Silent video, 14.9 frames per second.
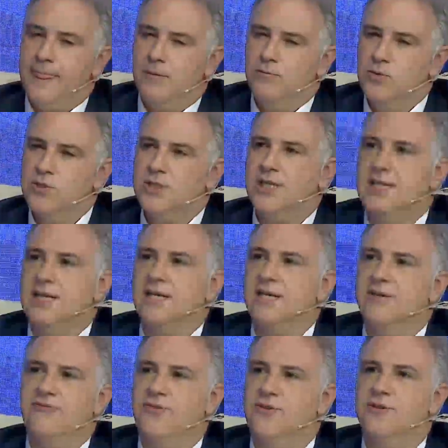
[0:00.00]
muchas de las
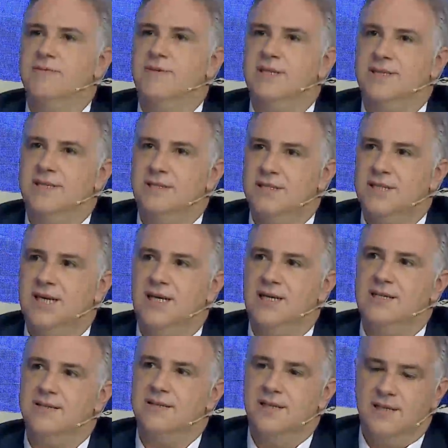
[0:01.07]
reformas
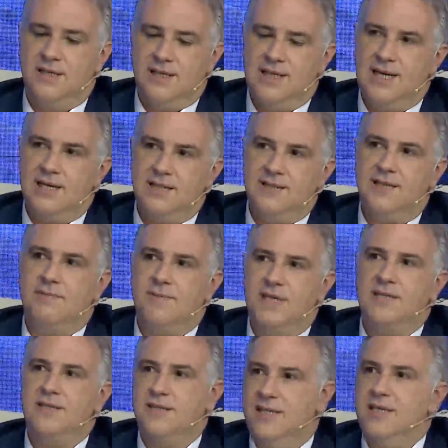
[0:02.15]
centrales las hice
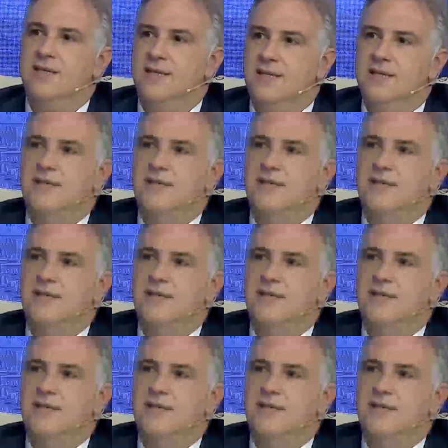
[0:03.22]
apenas en tres.